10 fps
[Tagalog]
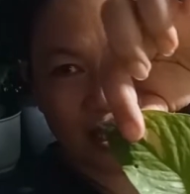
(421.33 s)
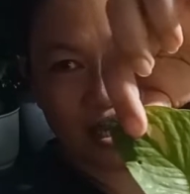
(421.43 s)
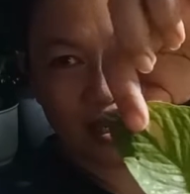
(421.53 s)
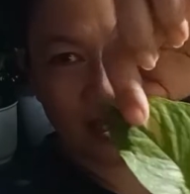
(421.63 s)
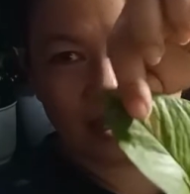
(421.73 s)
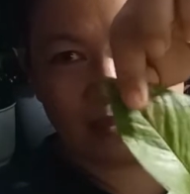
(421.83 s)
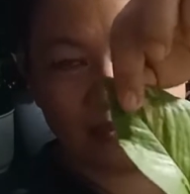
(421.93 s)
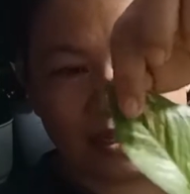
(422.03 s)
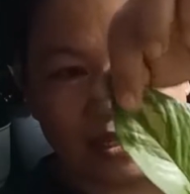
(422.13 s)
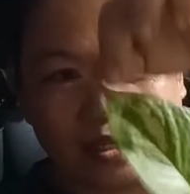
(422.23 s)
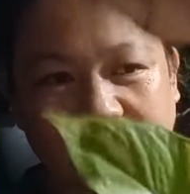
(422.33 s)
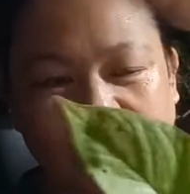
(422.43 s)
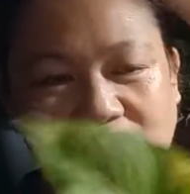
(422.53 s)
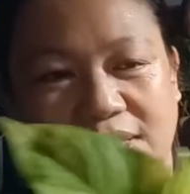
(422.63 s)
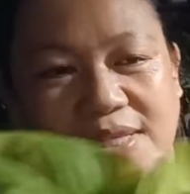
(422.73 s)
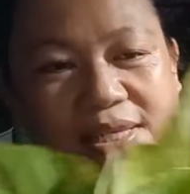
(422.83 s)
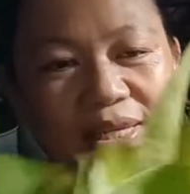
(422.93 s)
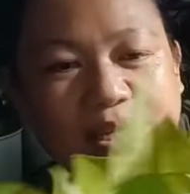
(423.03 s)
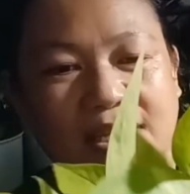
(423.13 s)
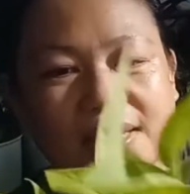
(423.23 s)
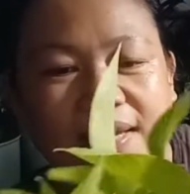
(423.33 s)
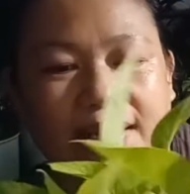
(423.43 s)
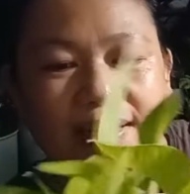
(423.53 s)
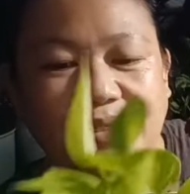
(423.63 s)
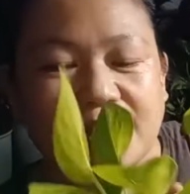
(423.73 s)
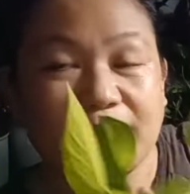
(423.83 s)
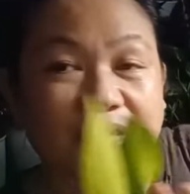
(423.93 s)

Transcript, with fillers: Yan yung kanyang variegation. Kasama